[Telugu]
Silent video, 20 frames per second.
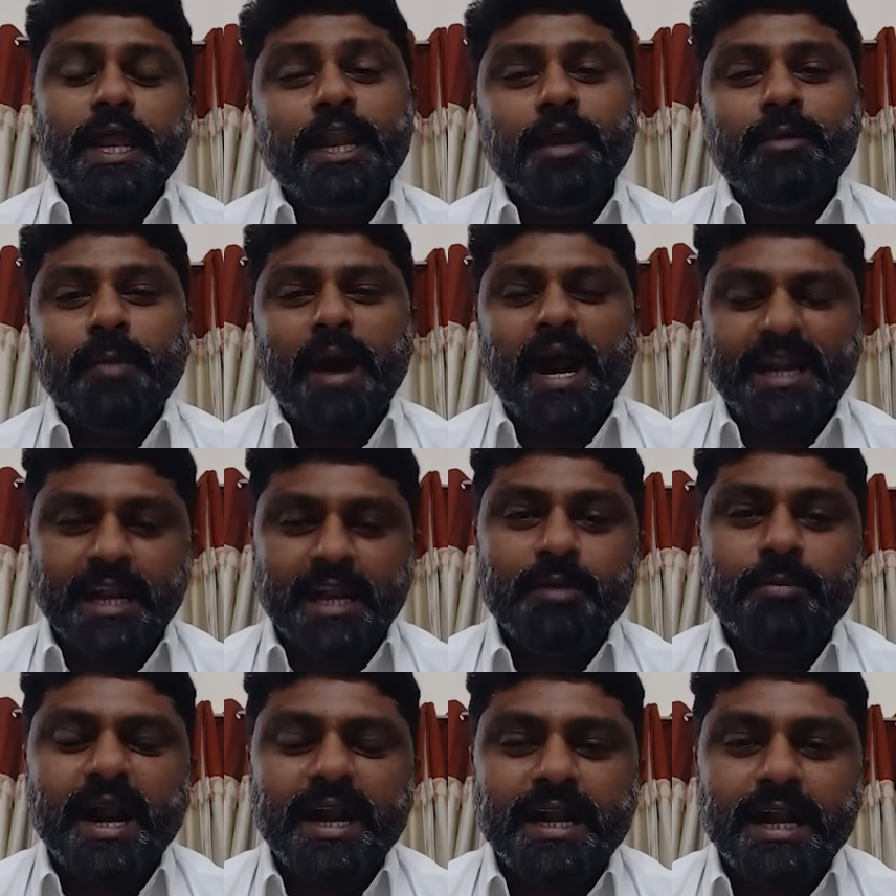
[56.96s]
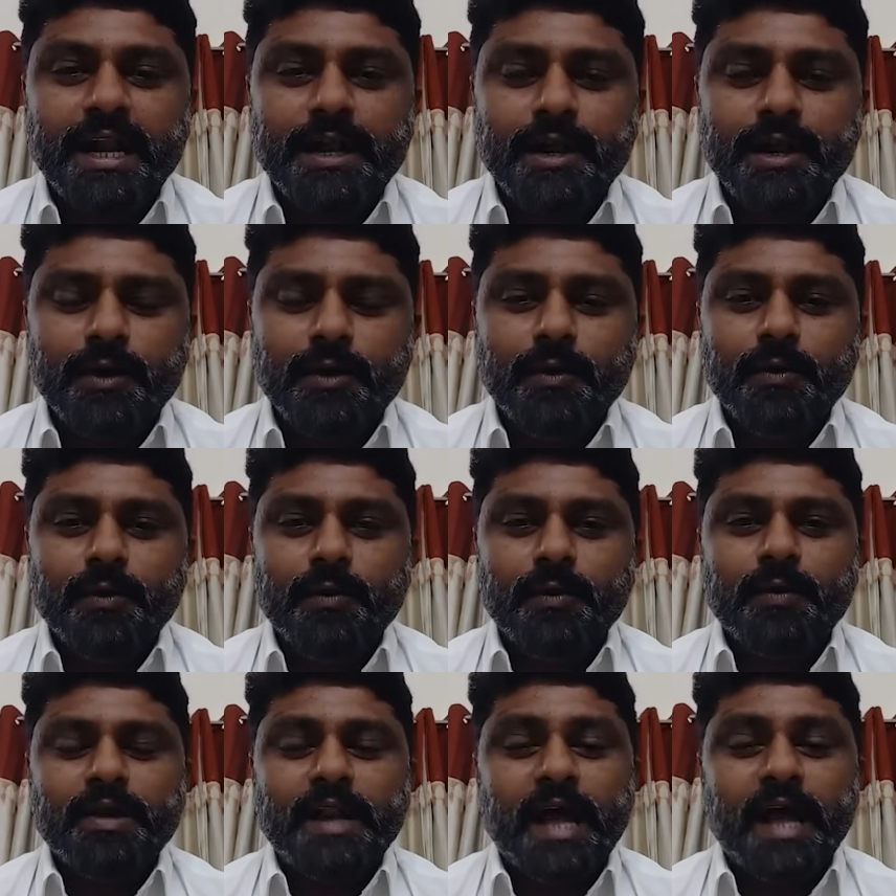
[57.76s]
ఎన్ని మాటలు మాట్లాడినావు
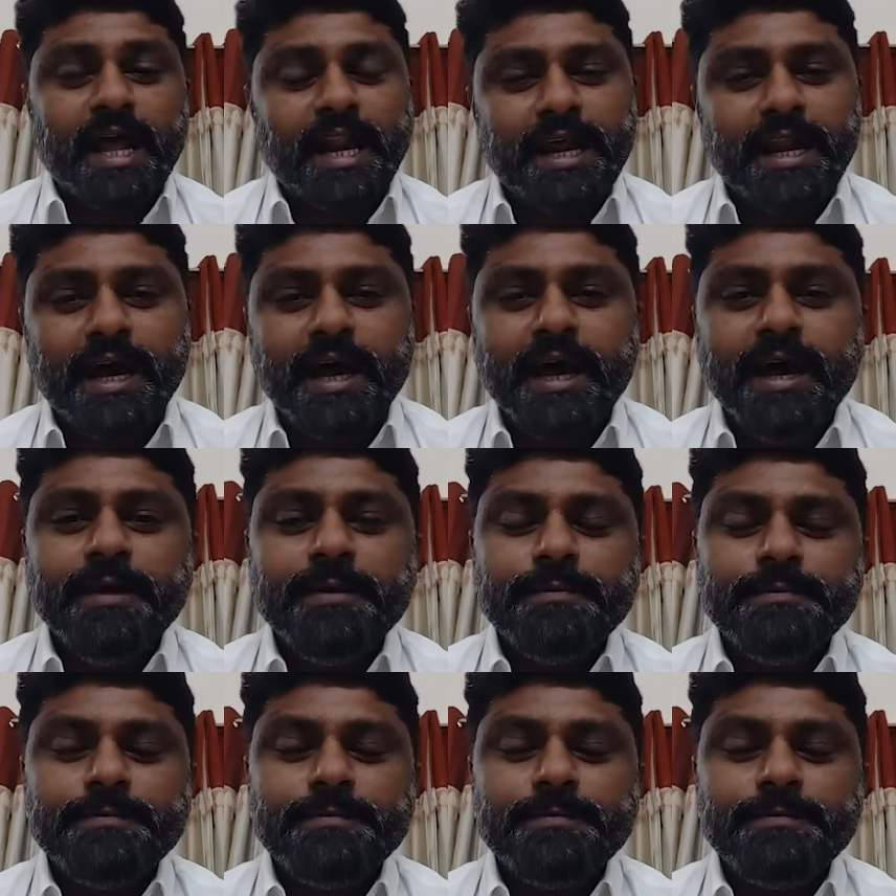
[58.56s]
నారాయణ